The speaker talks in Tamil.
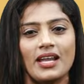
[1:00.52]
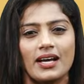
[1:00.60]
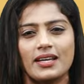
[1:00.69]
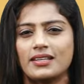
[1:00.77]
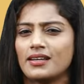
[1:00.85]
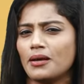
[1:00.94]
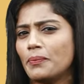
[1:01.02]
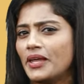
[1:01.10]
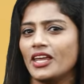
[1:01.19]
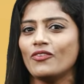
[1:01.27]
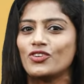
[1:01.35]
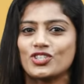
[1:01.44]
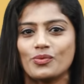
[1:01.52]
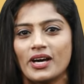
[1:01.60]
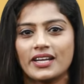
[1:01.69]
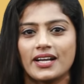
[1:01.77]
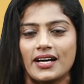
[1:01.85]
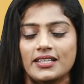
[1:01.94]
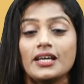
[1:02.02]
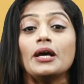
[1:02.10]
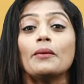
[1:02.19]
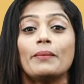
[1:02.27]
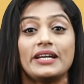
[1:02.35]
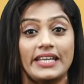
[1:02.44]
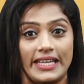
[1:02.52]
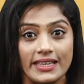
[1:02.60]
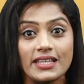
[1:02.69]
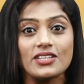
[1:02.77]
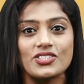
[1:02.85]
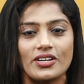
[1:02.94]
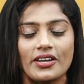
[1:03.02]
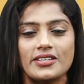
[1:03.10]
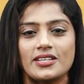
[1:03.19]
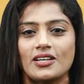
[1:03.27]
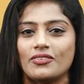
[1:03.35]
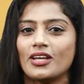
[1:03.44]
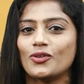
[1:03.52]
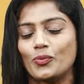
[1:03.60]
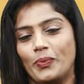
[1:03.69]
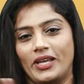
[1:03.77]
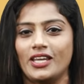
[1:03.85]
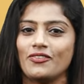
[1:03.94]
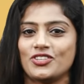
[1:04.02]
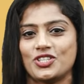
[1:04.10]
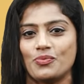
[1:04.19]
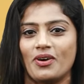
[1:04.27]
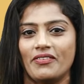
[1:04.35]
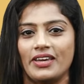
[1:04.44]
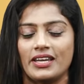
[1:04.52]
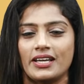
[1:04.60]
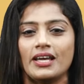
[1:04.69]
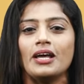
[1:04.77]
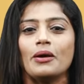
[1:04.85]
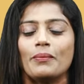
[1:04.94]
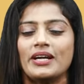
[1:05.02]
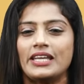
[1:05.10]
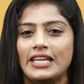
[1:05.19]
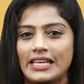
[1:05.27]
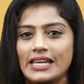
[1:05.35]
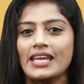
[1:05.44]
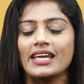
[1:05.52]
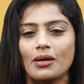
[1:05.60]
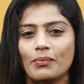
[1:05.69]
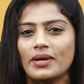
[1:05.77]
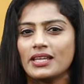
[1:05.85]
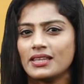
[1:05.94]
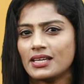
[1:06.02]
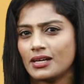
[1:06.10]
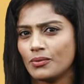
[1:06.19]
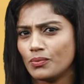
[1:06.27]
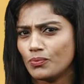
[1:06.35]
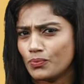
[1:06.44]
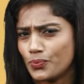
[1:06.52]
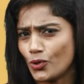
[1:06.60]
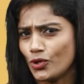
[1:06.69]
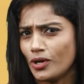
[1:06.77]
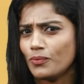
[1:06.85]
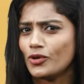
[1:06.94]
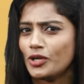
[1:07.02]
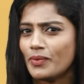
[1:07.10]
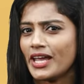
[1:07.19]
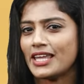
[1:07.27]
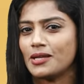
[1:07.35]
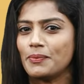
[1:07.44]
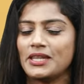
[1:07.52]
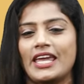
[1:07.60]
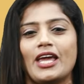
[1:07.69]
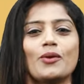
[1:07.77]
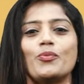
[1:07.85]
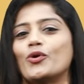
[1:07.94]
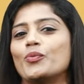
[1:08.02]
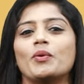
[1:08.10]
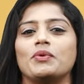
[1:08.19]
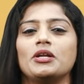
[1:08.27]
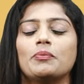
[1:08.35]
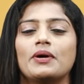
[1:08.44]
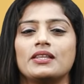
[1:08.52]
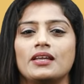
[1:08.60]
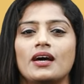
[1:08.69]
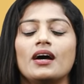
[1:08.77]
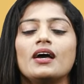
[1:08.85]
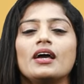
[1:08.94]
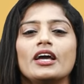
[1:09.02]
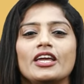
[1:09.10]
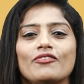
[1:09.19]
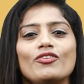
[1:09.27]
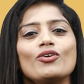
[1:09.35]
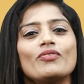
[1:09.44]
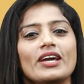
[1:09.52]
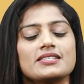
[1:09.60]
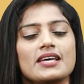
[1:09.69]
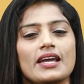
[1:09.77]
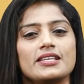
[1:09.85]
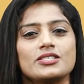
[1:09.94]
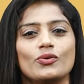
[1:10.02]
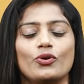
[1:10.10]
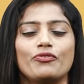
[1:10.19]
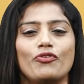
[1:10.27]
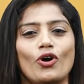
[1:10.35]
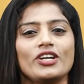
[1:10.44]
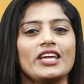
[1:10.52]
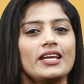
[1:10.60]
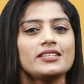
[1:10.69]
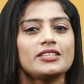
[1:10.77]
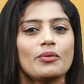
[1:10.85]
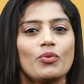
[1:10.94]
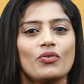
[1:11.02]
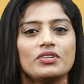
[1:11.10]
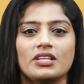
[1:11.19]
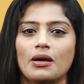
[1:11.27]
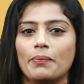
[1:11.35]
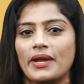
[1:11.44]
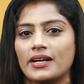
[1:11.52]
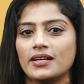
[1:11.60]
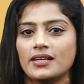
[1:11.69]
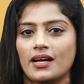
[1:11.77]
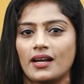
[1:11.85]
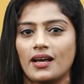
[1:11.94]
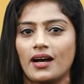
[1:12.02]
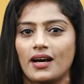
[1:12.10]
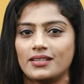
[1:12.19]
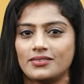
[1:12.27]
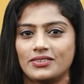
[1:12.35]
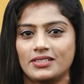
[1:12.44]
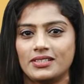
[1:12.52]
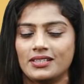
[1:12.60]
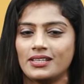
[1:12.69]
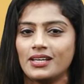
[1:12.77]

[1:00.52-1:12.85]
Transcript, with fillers: மேலே ஆகிறதுலாம் பெரிய விஷயமா இருக்காது பட் இந்த ஜென்ரேஷனில் வந்து அது ஒரு பெரிய விஷயமாகவே இருக்குது பட் இன்றைக்கி நம்ம இந்த ப்ரோக்ராம் மூலியமாக எதை பற்றி கேட்க போகிறோம் அப்படின்னு பார்த்தீங்கன்னா இவ்வளோ வயசாயிடுச்சு ஒரு ஃபார்ட்டி இயர்ஸ் எப்போ வந்து நான் ப்ரெக்னென்ட் ஆனால் அது வந்து